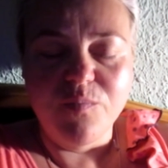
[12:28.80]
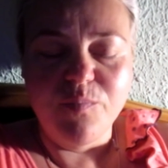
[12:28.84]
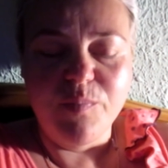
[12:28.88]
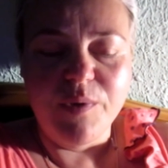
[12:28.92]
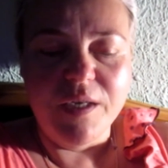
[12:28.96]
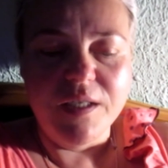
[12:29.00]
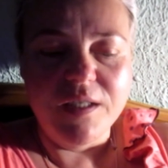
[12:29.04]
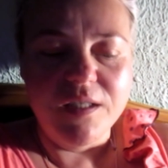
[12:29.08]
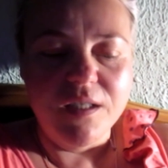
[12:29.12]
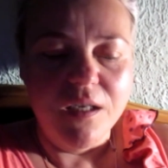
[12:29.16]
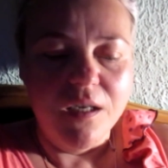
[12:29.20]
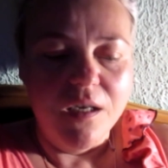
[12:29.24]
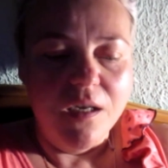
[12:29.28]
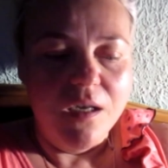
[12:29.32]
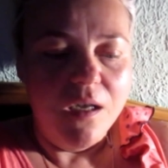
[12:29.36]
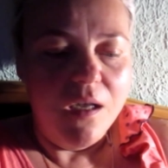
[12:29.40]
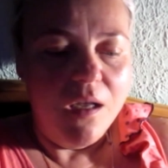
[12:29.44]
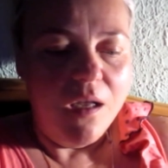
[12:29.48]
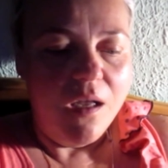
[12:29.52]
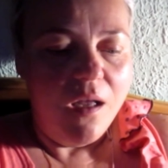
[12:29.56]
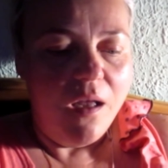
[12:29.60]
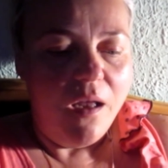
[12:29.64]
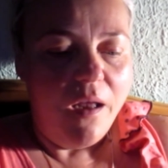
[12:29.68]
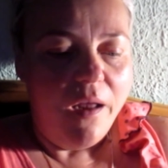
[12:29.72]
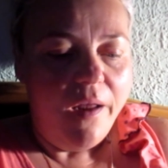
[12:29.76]
спать.
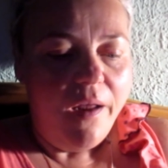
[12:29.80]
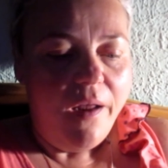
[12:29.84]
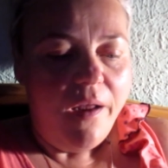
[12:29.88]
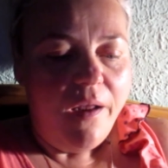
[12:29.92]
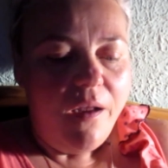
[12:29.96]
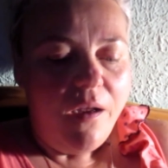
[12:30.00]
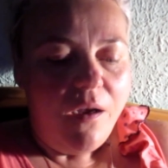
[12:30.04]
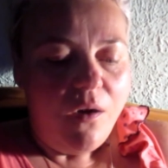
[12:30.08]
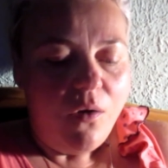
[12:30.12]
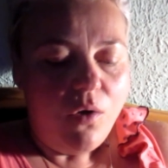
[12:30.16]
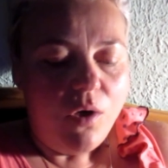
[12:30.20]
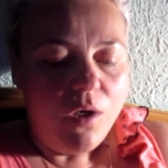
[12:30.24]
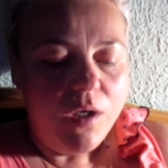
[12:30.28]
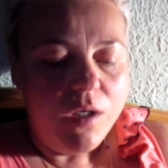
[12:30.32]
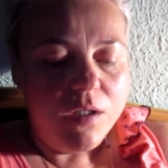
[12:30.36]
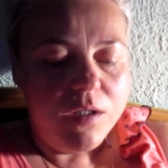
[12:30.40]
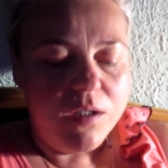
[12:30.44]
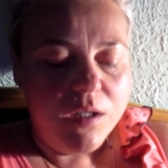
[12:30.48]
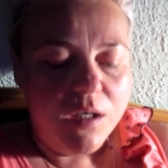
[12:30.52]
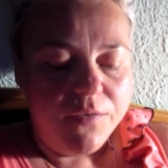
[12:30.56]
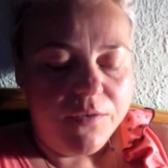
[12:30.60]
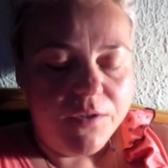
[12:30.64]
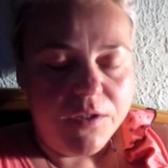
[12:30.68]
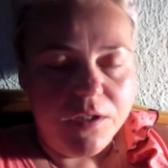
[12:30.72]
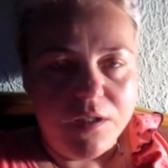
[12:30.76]
Ой,
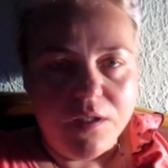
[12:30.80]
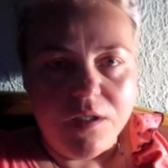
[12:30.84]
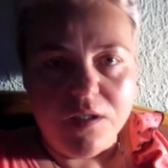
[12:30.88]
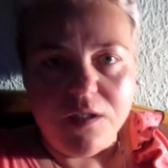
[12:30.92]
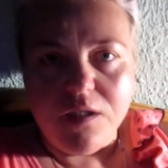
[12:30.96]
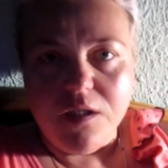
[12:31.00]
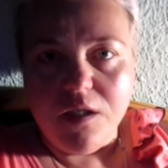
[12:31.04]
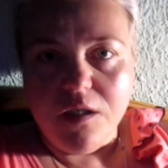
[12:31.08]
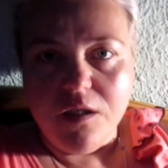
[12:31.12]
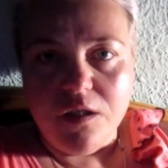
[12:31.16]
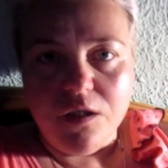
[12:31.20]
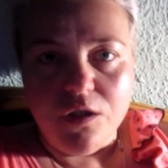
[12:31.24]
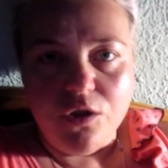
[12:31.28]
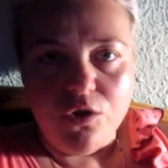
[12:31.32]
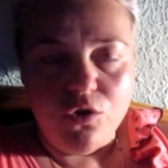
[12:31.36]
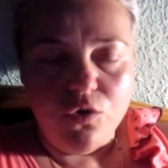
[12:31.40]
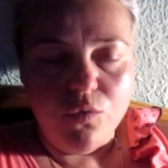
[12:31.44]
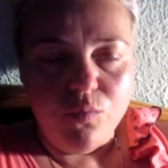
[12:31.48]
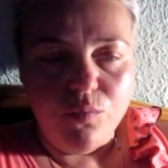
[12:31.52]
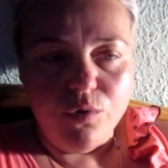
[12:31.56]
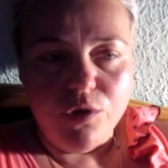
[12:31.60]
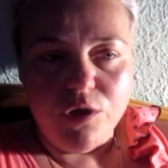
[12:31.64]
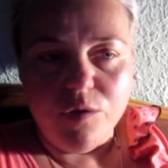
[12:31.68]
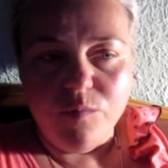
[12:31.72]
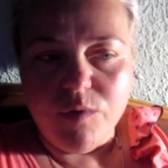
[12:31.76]
завтра не знаю даже,
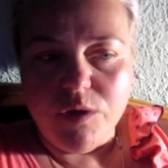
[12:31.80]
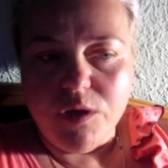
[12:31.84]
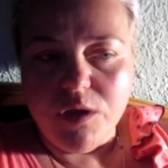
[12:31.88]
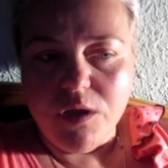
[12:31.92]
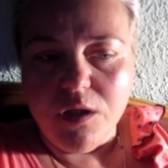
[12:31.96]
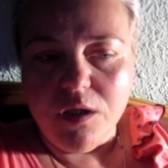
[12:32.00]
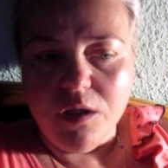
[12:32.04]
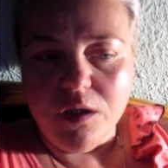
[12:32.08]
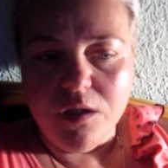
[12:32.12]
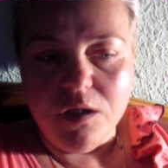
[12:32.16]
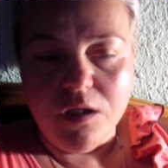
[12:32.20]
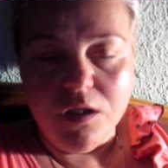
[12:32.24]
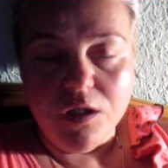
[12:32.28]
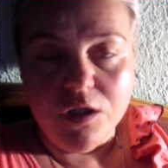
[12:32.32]
что будем делать.